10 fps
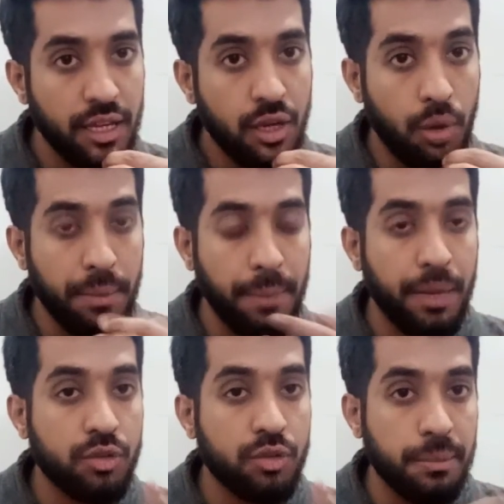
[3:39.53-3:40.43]
मैं बाय
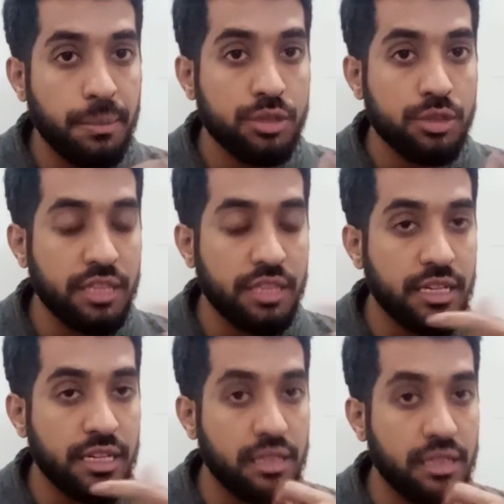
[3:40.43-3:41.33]
रिक्वेस्ट बहुत ज़्यादा सेंड
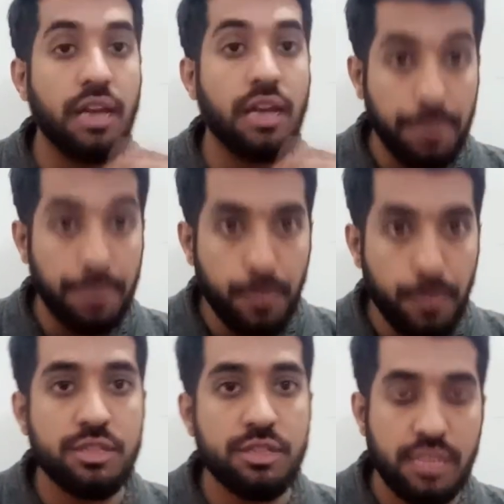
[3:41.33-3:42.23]
करता था अभी भी बहुत
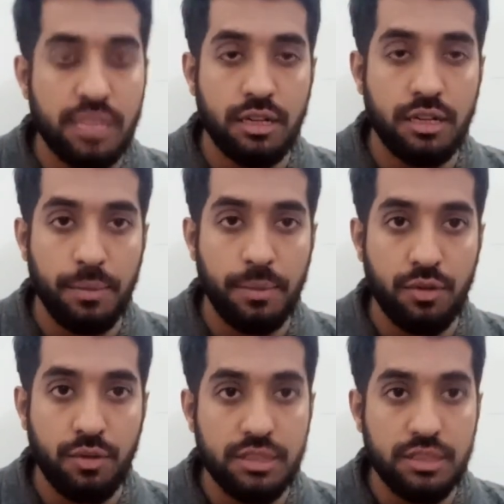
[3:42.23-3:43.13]
ज़्यादा सेंड करता हूँ बाय
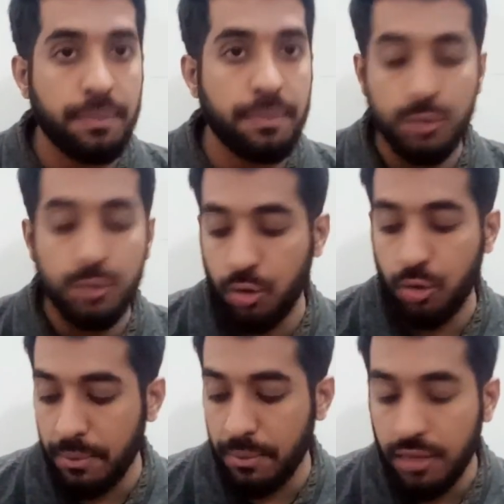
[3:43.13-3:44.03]
रिक्वेस्ट जब भी मुझे मौका मिले